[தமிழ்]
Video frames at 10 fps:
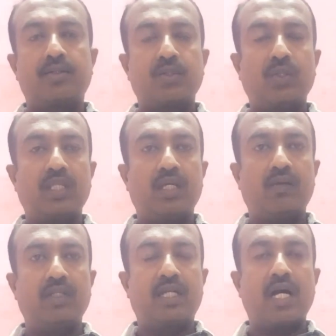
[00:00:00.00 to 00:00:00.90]
ஸோ இதை
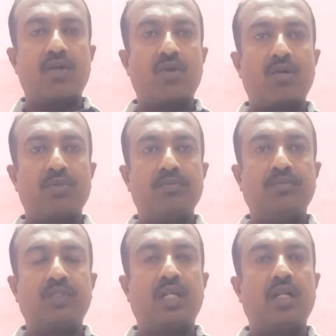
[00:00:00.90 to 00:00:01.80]
வந்து காற்றோட்டமும்
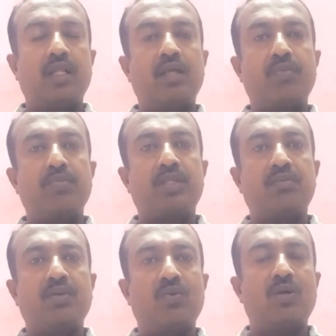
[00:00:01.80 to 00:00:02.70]
நல்ல நீர் பிடிப்பு
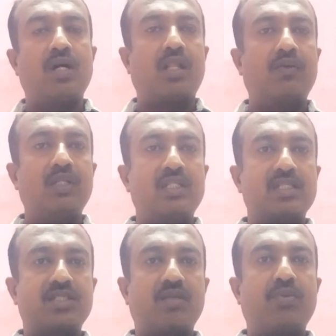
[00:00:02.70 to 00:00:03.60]
தன்மை உருவாகிறதுக்கு வந்து
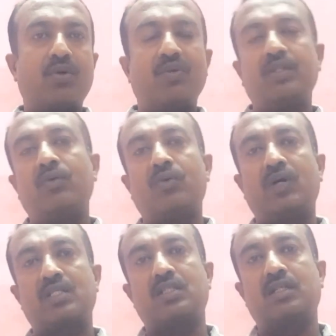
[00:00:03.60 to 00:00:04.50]
சிசல் புலோ வந்து ஒரு
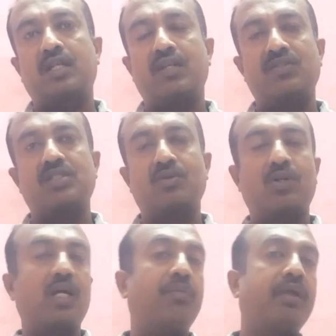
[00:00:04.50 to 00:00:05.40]
வருஷத்துக்கு ரெண்டு வருஷத்துக்கு
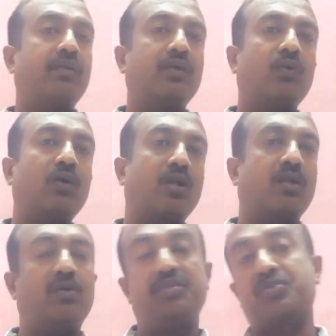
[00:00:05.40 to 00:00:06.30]
ஒருக்கா அப்படி வந்து
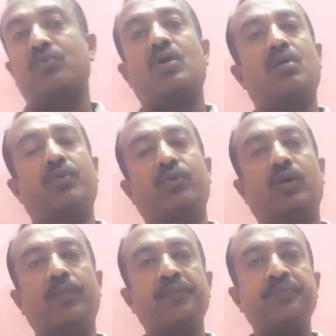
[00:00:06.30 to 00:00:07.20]
ஓட்டணும் அப்படின்னு சொல்லுவாங்க
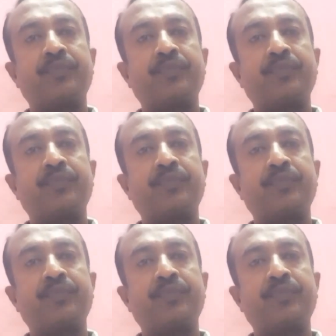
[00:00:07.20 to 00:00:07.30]
பொதுவாக